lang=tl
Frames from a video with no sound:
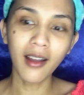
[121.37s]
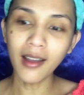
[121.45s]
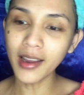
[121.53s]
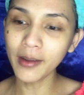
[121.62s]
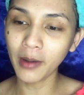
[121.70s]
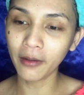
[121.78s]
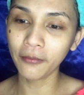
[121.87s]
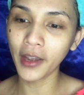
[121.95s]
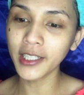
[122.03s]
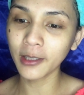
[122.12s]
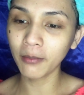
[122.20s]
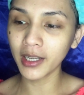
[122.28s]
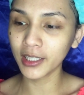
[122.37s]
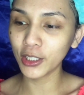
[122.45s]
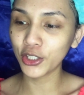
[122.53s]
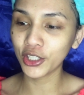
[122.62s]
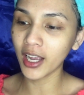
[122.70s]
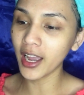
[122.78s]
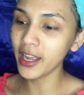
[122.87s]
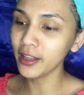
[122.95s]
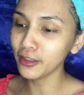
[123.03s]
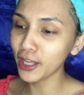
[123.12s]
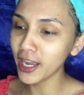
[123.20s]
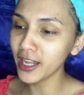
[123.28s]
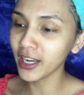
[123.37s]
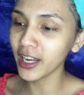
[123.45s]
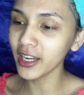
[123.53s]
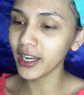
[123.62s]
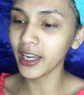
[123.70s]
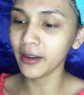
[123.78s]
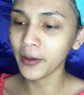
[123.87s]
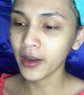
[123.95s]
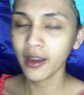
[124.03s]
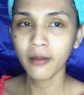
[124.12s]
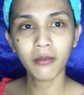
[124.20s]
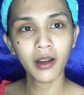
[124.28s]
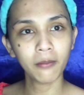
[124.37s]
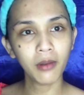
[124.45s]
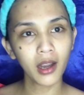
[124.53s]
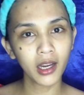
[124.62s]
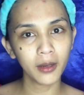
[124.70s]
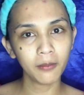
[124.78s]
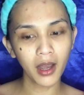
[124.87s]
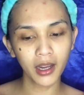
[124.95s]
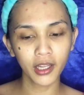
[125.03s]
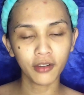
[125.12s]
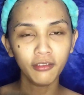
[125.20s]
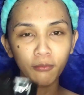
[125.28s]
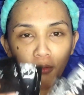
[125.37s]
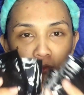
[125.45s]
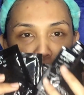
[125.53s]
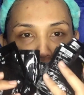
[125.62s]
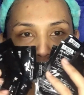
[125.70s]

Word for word: ang dahil? Mga face mask ni siya and then, kanaging mga blackhead, blackhead remover.